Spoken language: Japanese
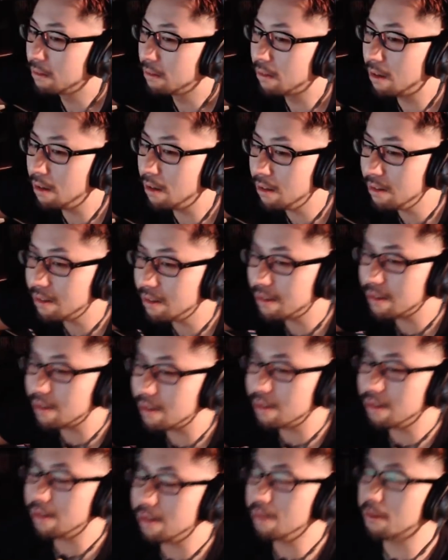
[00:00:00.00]
完
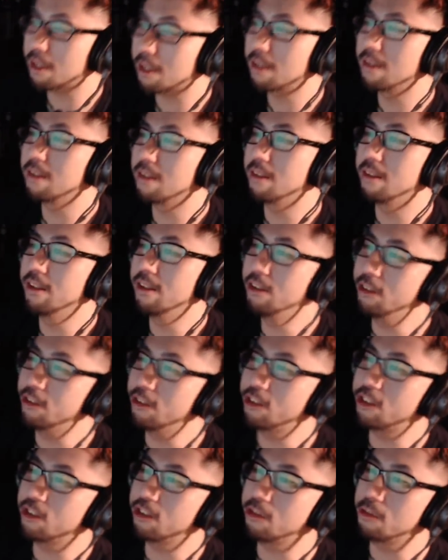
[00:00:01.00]
全に今
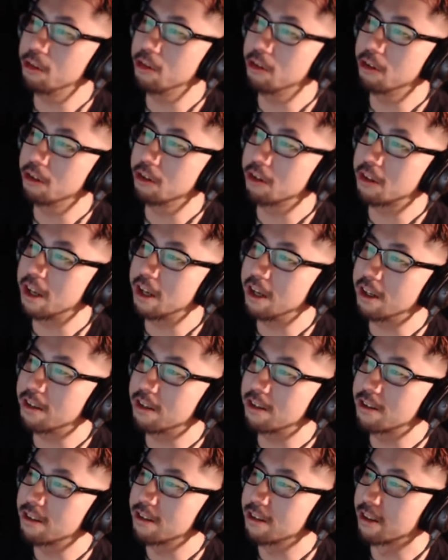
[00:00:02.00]
YouTube 用の
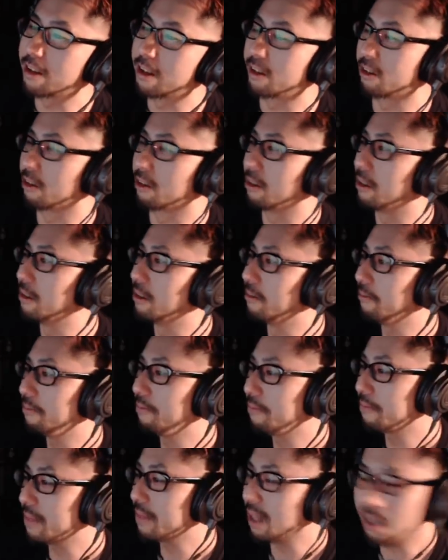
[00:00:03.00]
テイクツーでしょ。
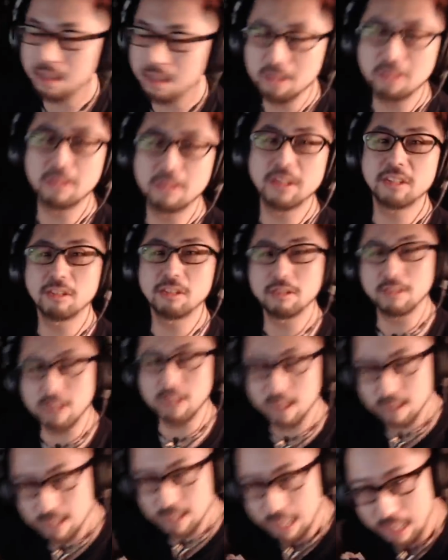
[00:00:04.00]
あ、動画職
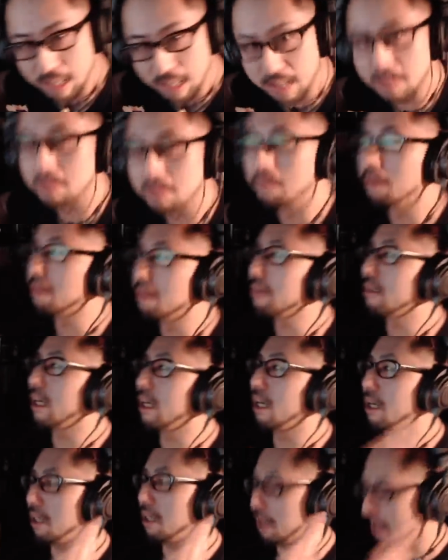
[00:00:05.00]
人さん、あの僕
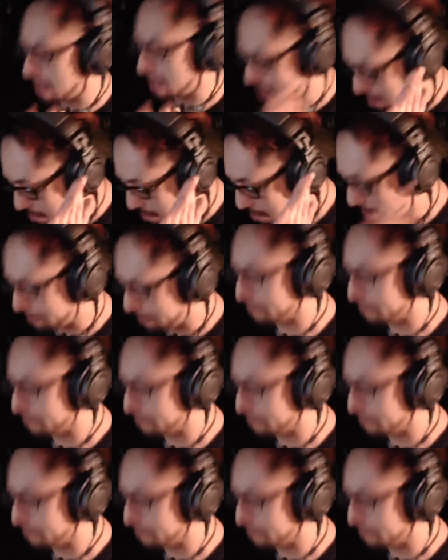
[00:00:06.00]
はあの